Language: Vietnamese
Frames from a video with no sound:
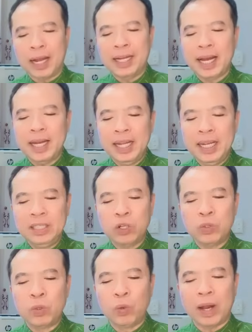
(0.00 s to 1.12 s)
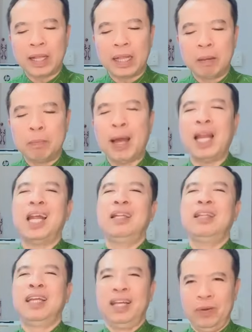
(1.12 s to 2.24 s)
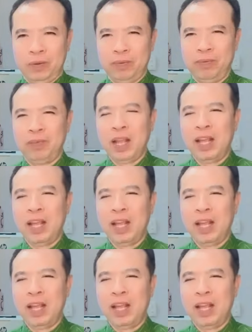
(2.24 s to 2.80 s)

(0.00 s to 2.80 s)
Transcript: hãy ra đi cho dù là tình bạn hay tình yêu.